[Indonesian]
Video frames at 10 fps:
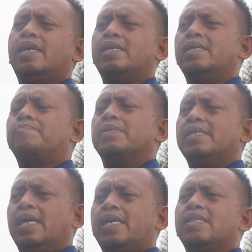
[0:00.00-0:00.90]
karena
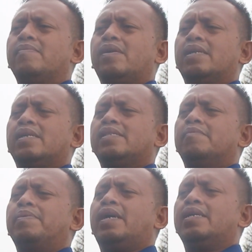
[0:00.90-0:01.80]
penyakit, bukan
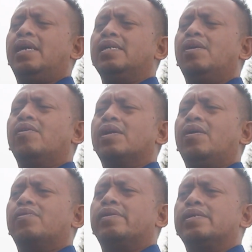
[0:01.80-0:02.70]
tapi karena ada
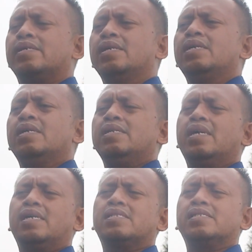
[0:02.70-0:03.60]
orang-orang
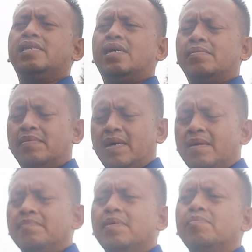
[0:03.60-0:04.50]
yang sedang
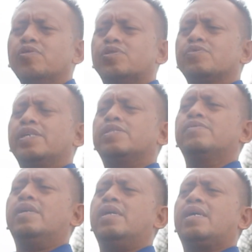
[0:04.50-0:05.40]
memusuhi
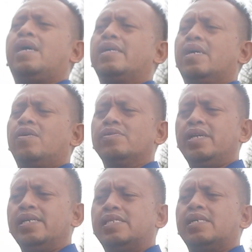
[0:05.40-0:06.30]
saudara karena
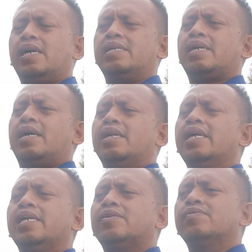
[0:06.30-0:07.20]
kondisi, karena keadaan
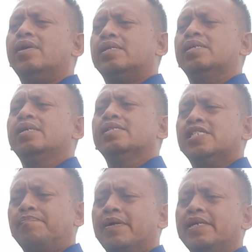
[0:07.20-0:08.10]
lingkungan
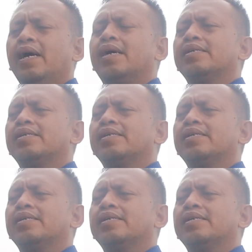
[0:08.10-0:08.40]
seperti yang